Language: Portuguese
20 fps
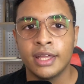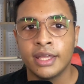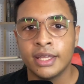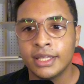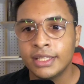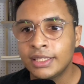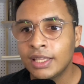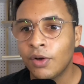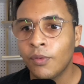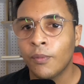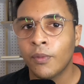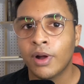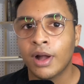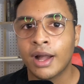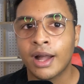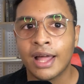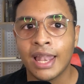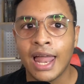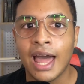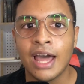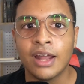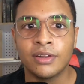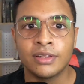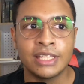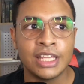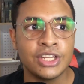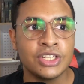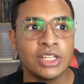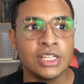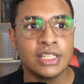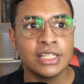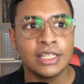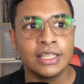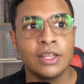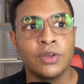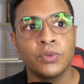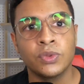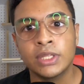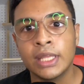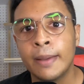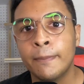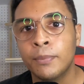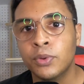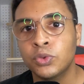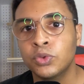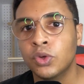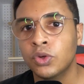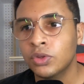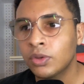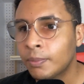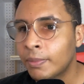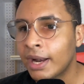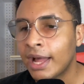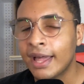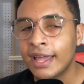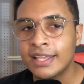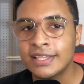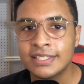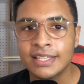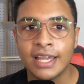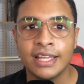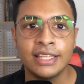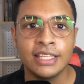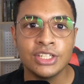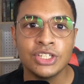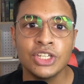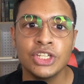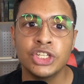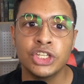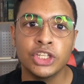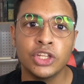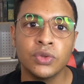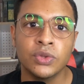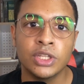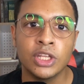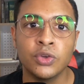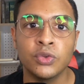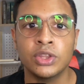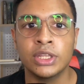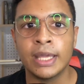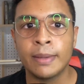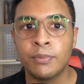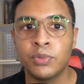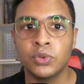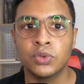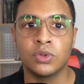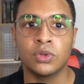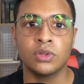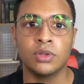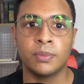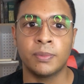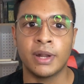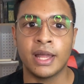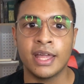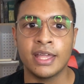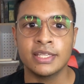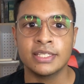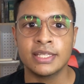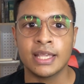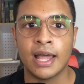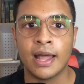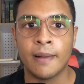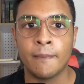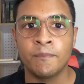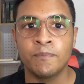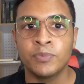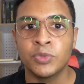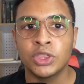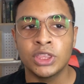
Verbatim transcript: Então, claro, tem gente que tem um tempo todo para rezar e tem gente que não tem um tempo todo para rezar.